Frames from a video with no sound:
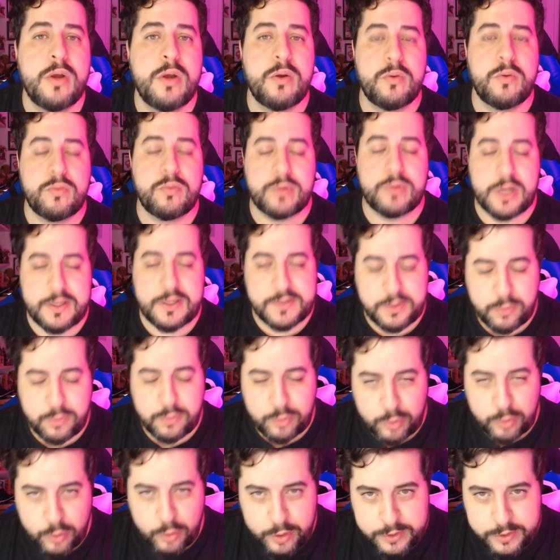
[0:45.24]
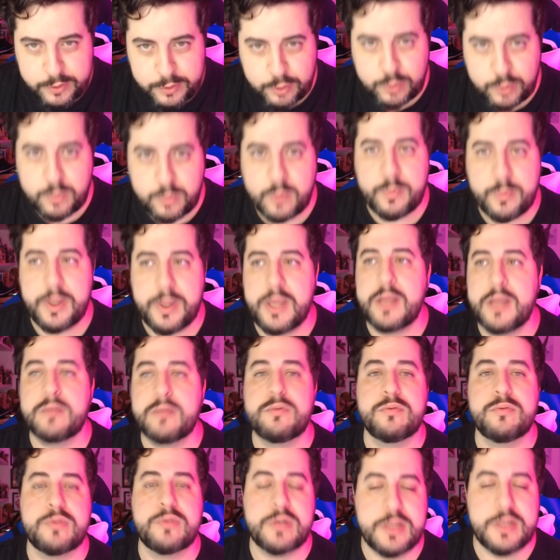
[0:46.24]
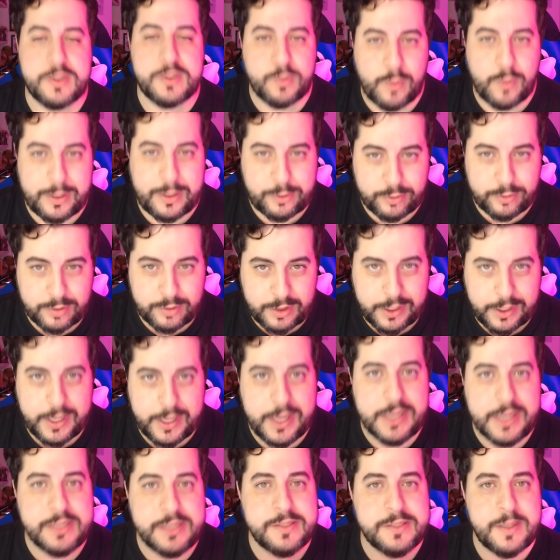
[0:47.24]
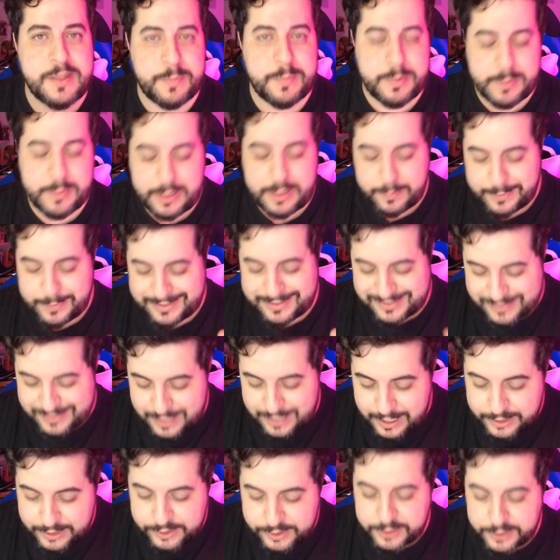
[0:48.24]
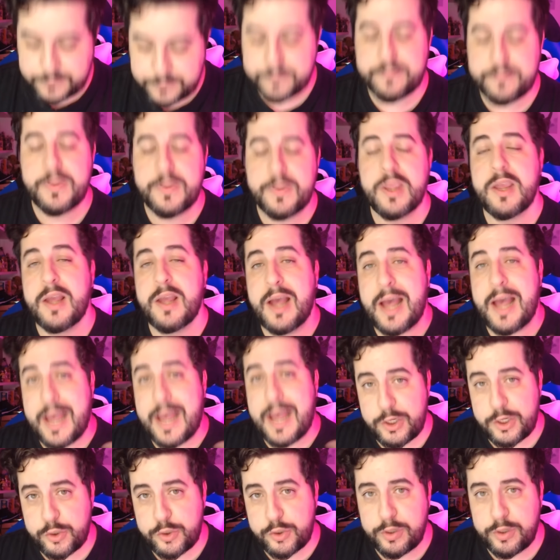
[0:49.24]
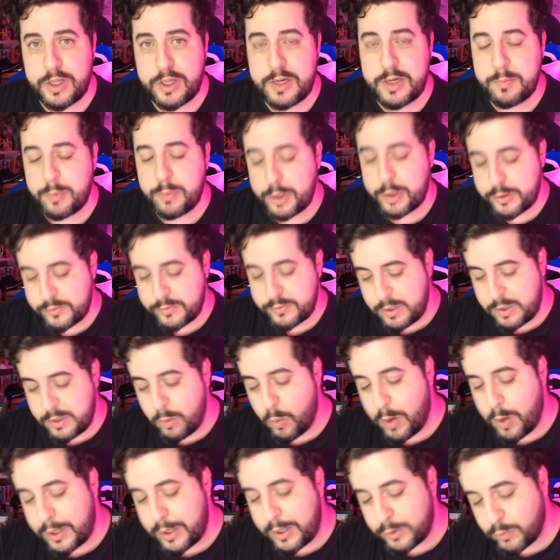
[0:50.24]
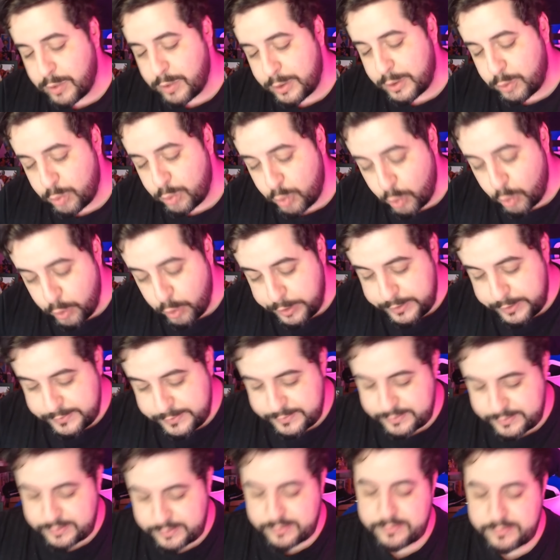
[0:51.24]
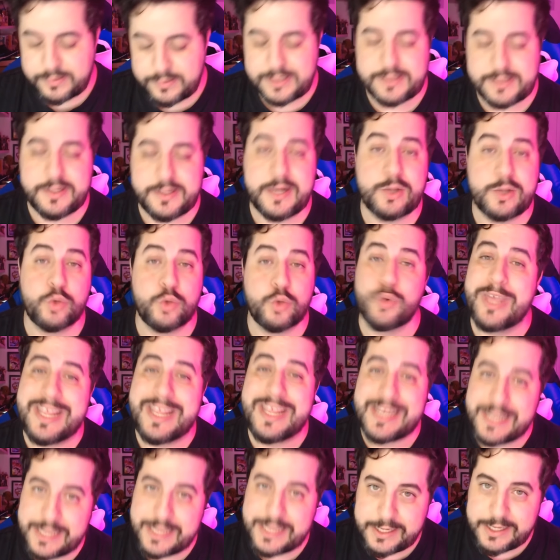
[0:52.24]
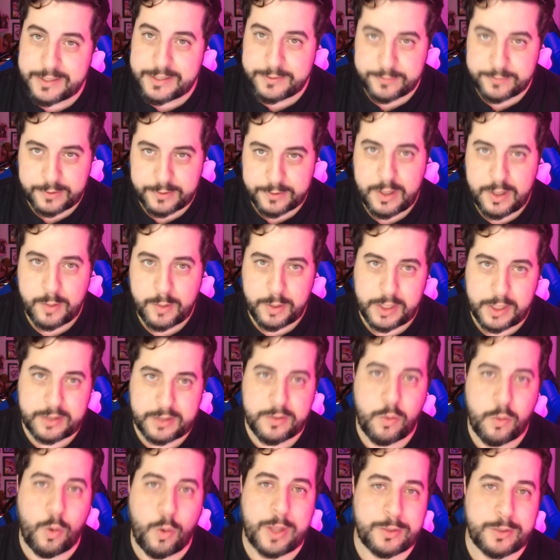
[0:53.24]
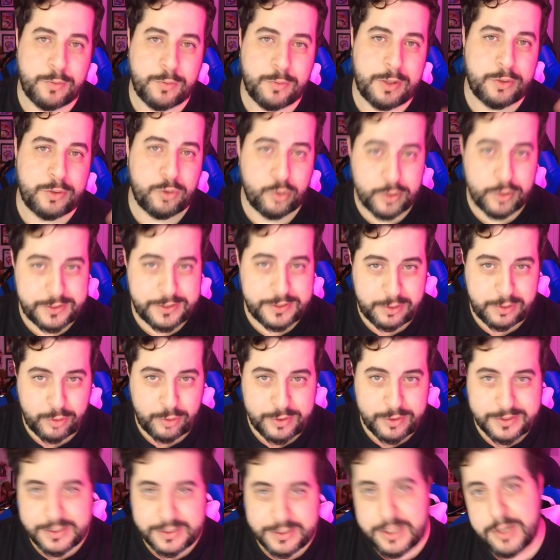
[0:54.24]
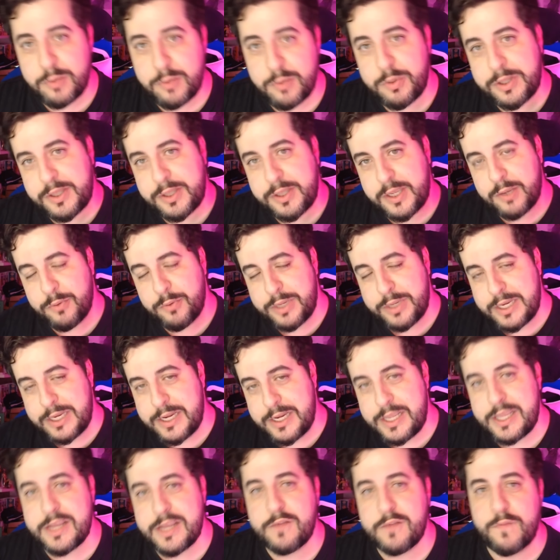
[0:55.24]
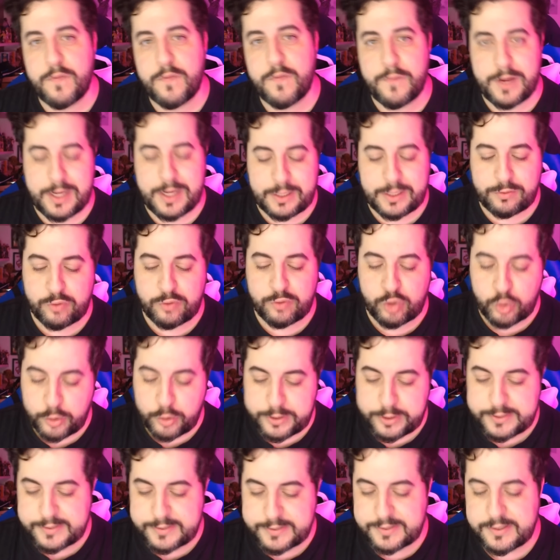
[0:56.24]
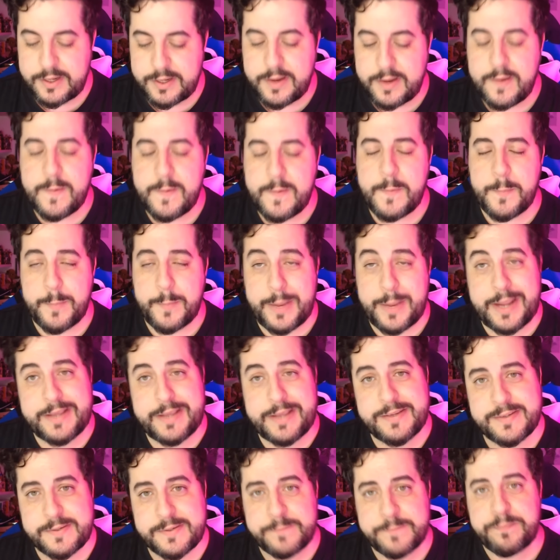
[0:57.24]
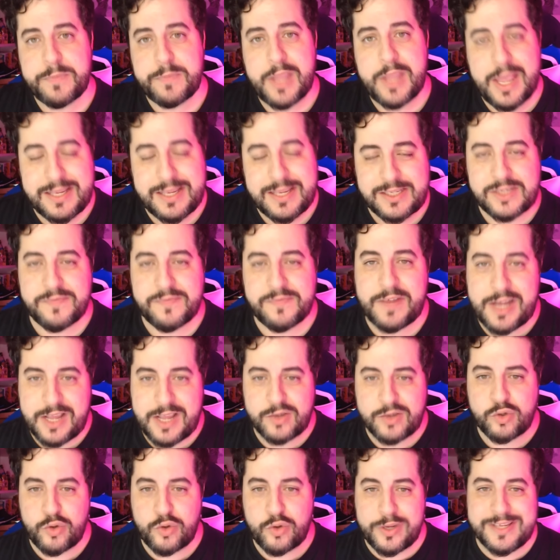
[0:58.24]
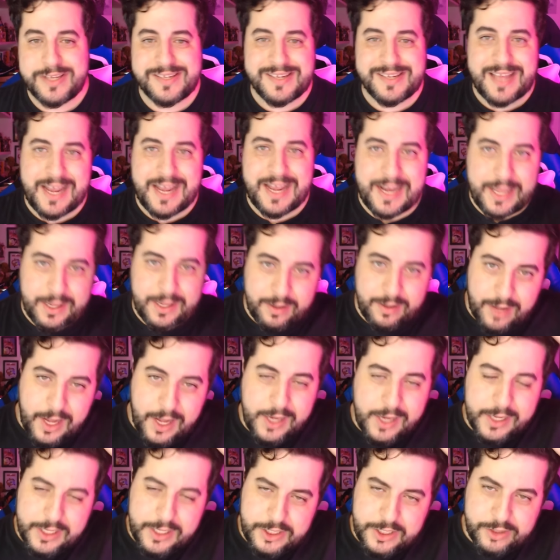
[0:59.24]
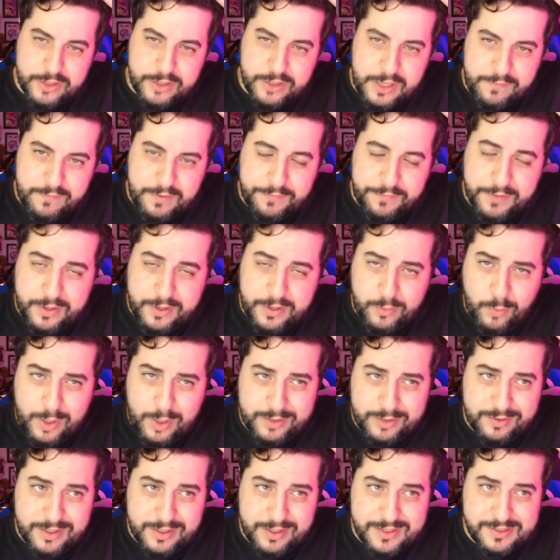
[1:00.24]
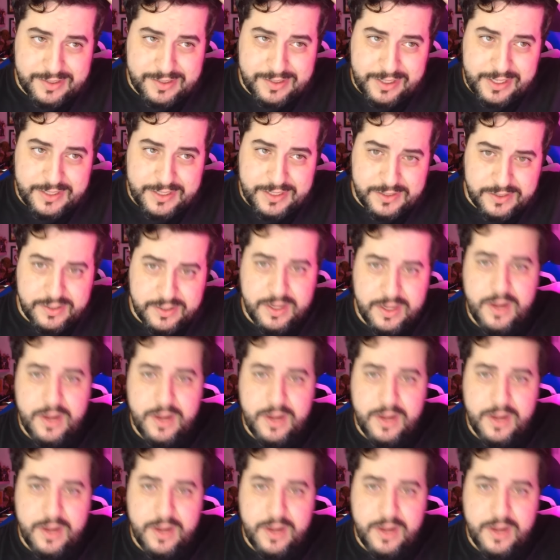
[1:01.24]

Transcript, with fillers: um 3-5-2 em outro momento, um 3-4-3 na primeira passagem. Acho que ele pode usar um 4-4-2, tá certo? Em linha, porque tem o um 4-4-2 em losango e tem o em linha, vou falar dos dois, mas essas variações além. Acredito que ele vai ficar no 4-3-3